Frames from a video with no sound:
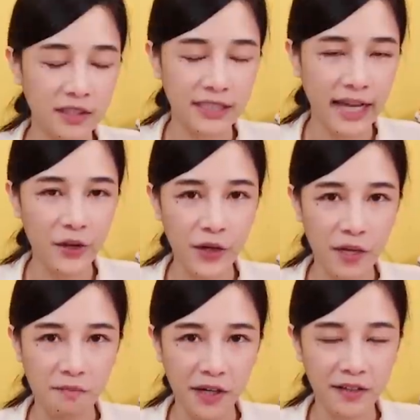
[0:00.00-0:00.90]
而且它有一个
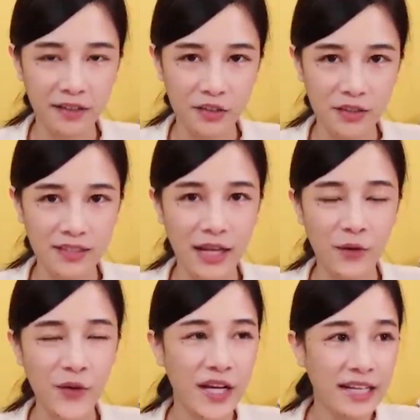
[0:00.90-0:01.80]
很棒的点就是在
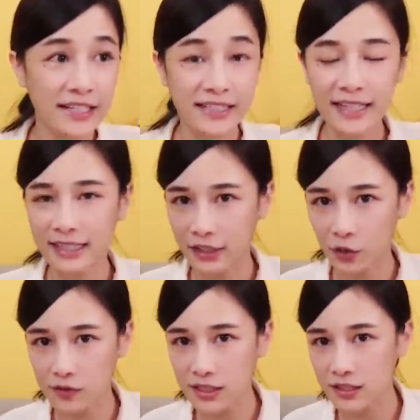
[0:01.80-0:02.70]
于你在点
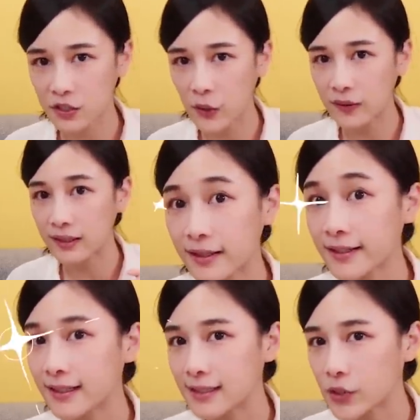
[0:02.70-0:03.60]
东西的时候，你可
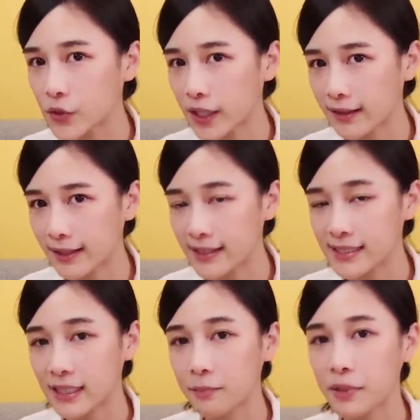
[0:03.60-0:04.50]
以点进去看那一
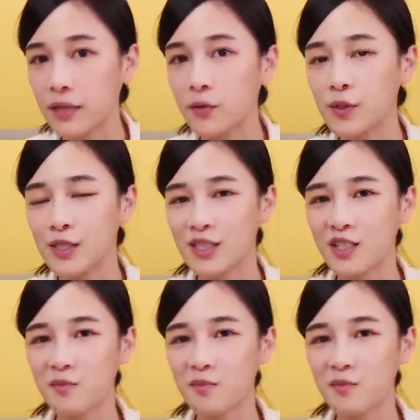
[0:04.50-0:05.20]
家的评论是什